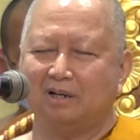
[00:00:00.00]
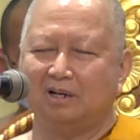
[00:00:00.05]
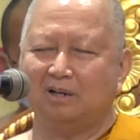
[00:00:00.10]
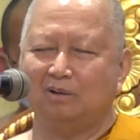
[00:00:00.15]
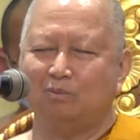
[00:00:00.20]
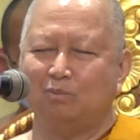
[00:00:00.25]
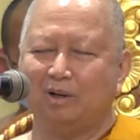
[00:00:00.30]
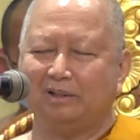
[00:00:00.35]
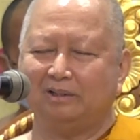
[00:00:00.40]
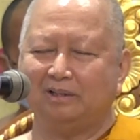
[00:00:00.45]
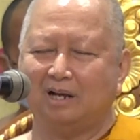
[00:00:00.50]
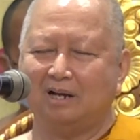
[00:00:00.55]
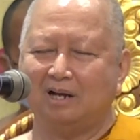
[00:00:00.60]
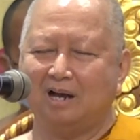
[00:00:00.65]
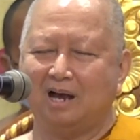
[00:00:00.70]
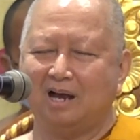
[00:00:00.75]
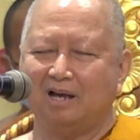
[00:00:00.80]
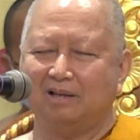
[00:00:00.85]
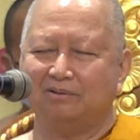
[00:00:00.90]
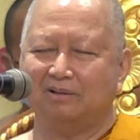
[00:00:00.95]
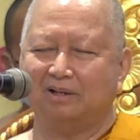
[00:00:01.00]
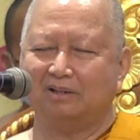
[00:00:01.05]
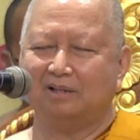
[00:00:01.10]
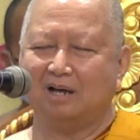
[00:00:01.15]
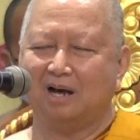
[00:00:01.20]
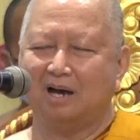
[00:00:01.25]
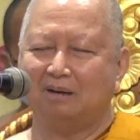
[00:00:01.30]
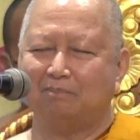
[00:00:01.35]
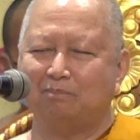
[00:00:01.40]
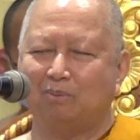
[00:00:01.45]
ริญวัฒนาส
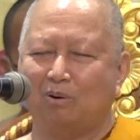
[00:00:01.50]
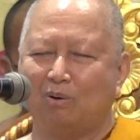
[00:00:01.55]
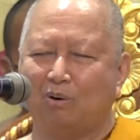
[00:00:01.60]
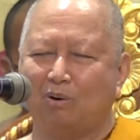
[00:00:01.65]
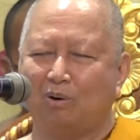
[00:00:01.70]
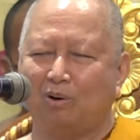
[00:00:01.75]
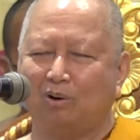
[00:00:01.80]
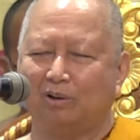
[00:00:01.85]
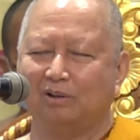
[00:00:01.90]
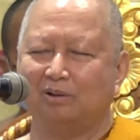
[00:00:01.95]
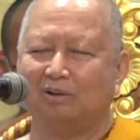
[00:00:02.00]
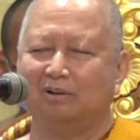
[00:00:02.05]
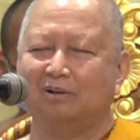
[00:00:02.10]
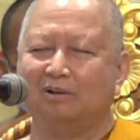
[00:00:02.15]
ถาพร